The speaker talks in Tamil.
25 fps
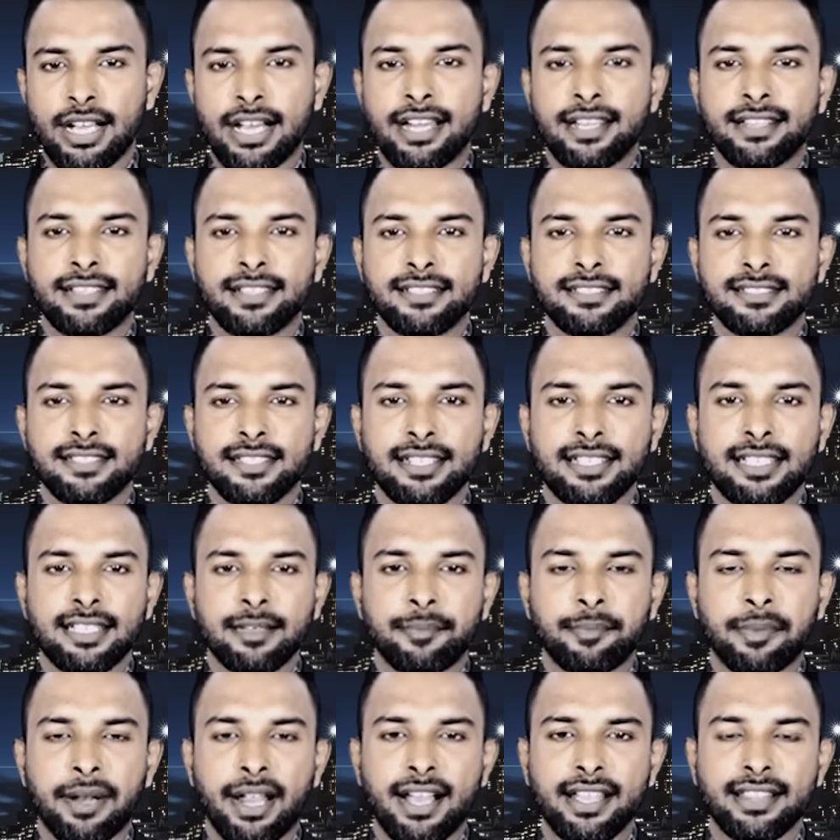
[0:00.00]
அல்லது
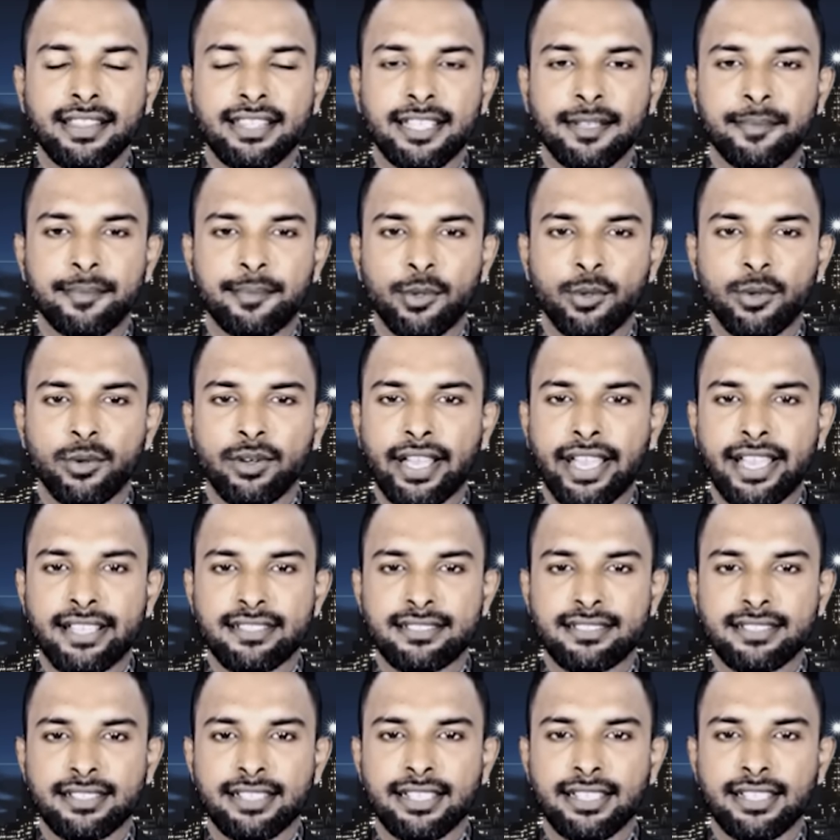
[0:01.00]
சிறிய பிராந்திய போர்
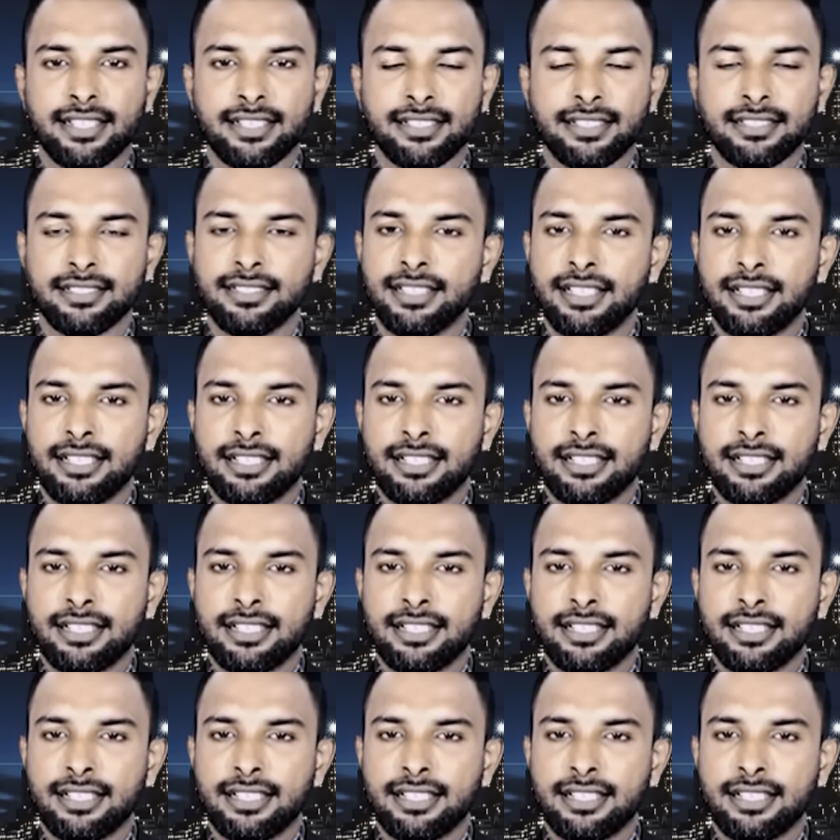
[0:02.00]
இஸ்ரேலுக்கு